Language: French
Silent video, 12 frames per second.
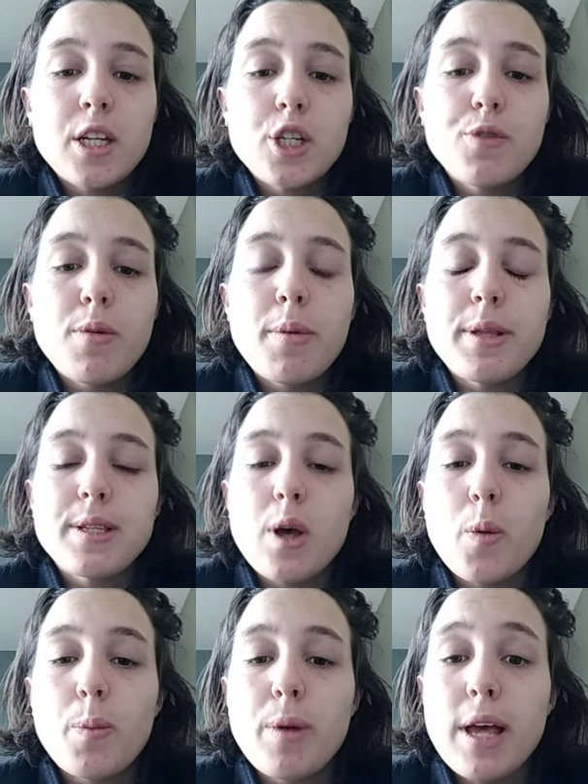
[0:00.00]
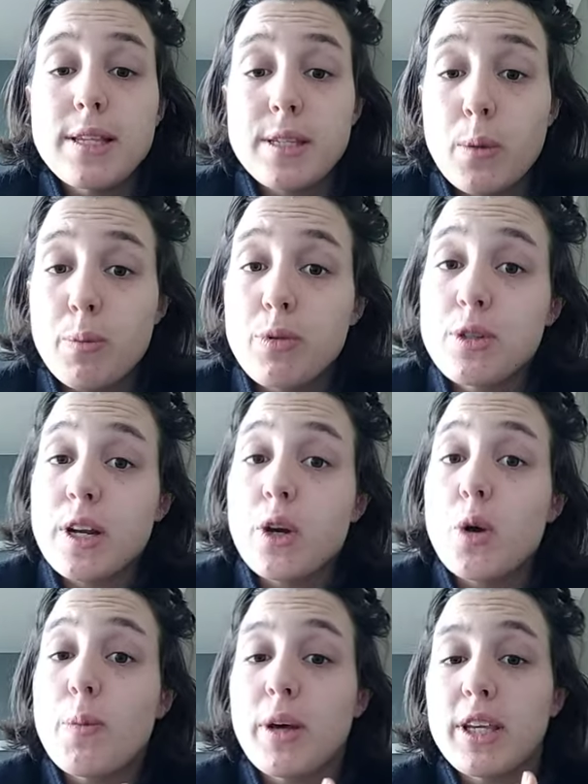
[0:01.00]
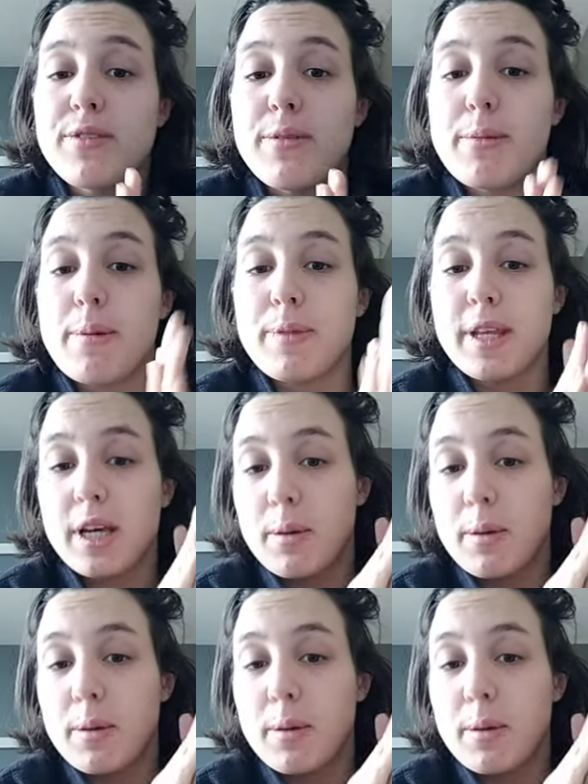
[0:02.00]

je vais mettre ça en place et en plus, j'ai un copain qui va m'amener,